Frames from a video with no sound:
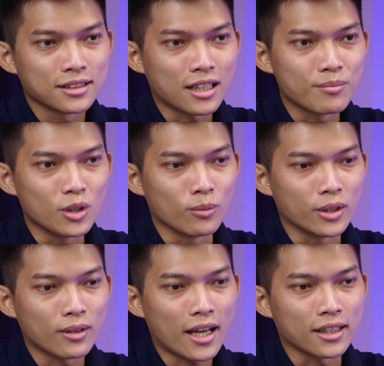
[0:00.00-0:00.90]
thâm dụng
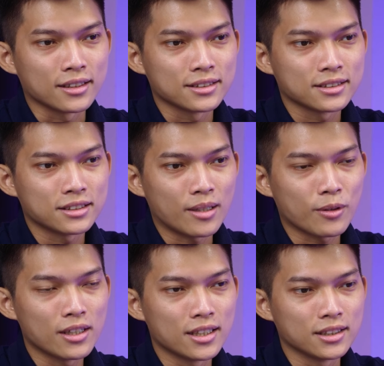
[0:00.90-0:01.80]
hiệu năng, xem
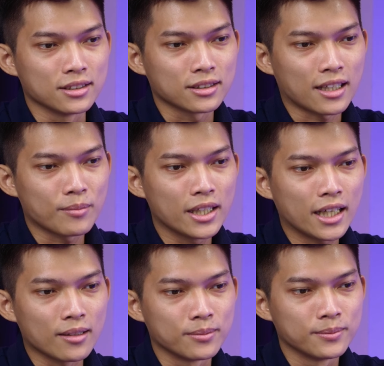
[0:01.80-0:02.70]
có lên được năm gi-ga-bai
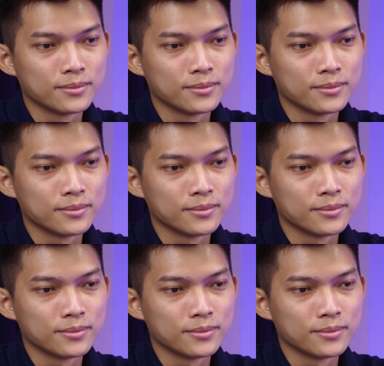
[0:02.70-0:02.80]
không.